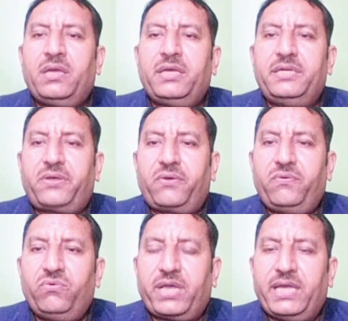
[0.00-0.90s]

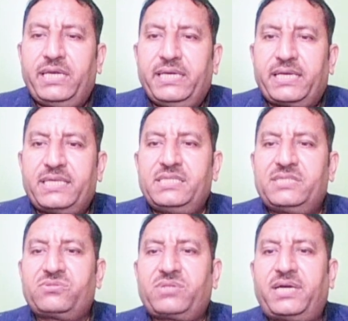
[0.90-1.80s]
इंटरव्यू के लिए किसी
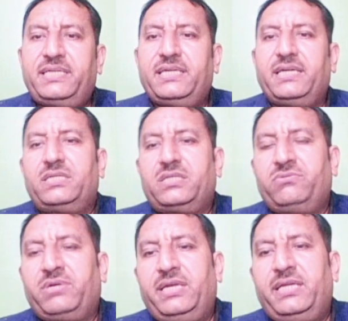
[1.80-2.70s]
सोसाइटी के
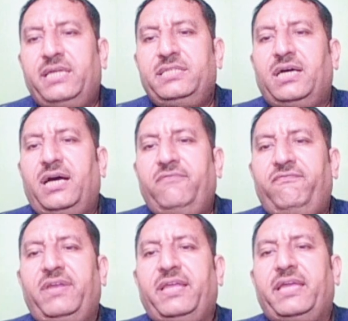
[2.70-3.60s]
इंटरव्यू के लिए या एम
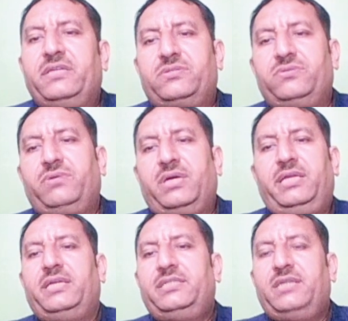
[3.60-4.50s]
के इंटरव्यू के
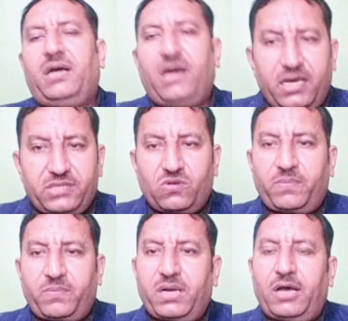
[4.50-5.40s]
लिए या ख़ास तौर
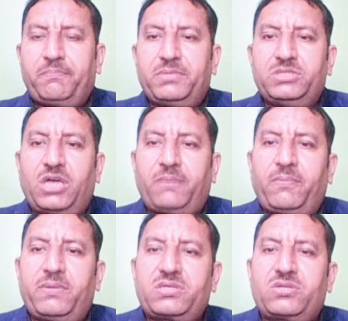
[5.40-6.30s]
पर आप पंजाब
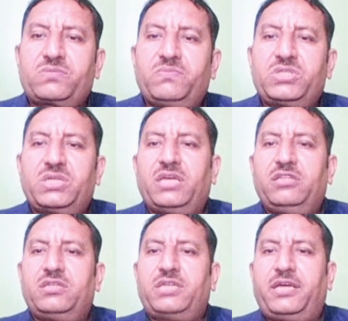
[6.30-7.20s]
पब्लिक सर्विस कमीशन के
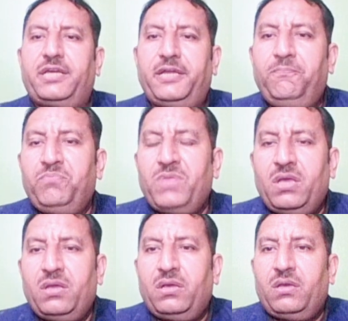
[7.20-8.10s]
अंदर जाएंगे
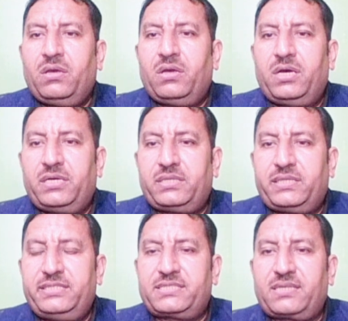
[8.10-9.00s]

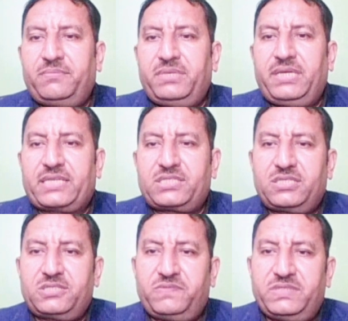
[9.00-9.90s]
जिस तरह भी
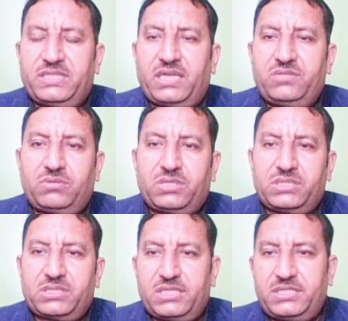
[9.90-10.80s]
लेक्चर्स फिज़िकल
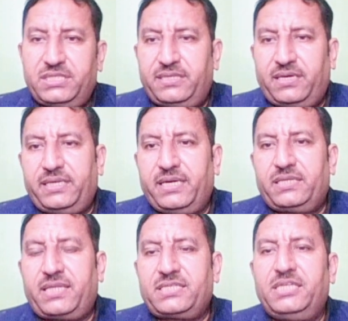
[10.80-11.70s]
एजुकेशन की सीट आई
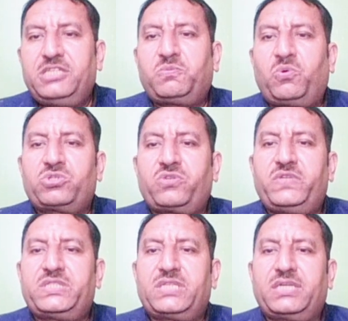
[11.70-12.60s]
हैं तहसील स्पोर्ट्स
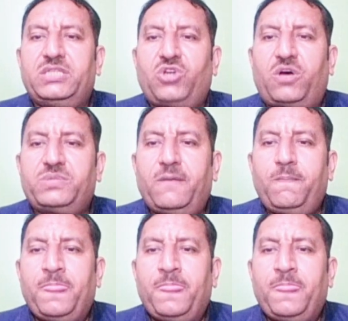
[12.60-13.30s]
ऑफिसर की जॉब्स हैं